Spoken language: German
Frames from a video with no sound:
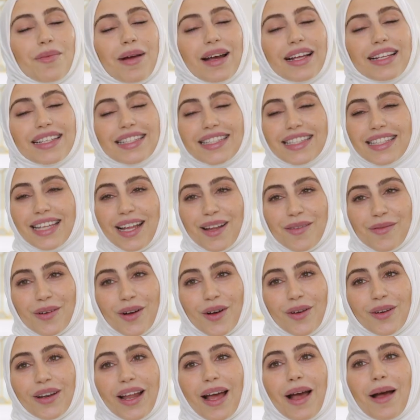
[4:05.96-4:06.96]
wir machen es
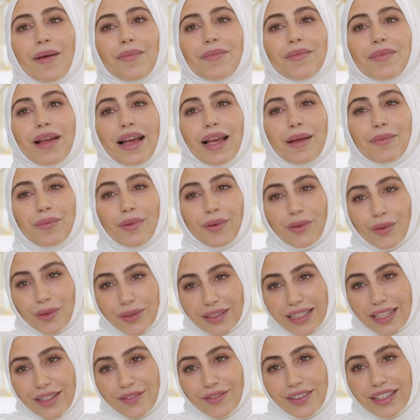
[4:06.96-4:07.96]
selber und haben ein
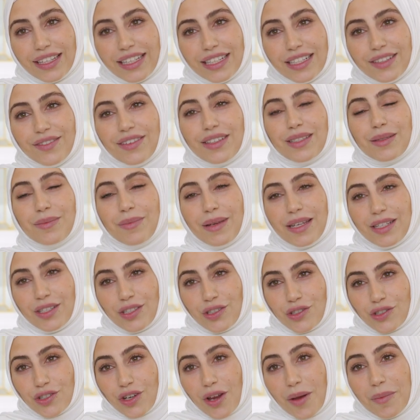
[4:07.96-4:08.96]
Produkt entwickelt, was made
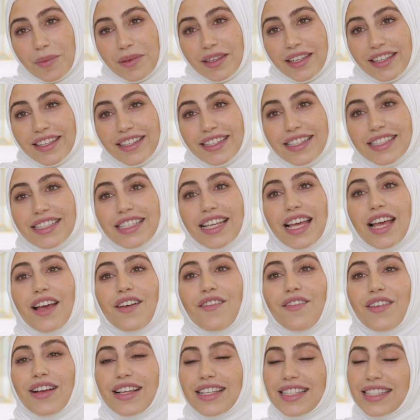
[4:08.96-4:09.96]
in Germany ist,
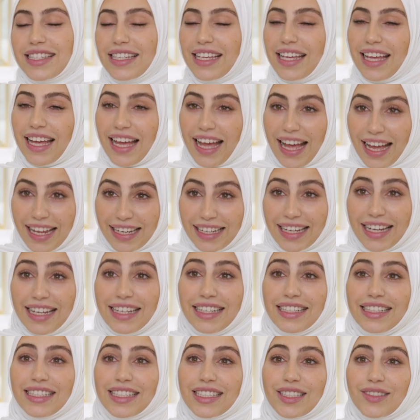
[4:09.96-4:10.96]
was äh,
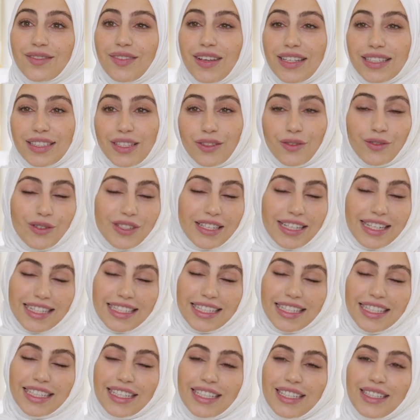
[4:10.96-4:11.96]
halal ist,
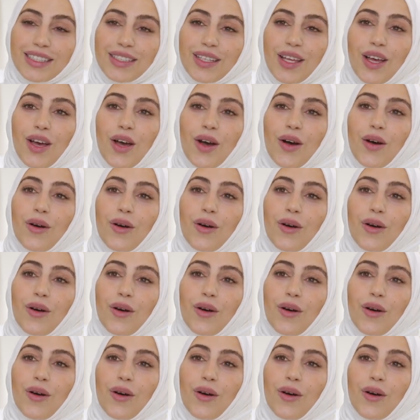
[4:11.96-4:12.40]
wasserdurchlässig ist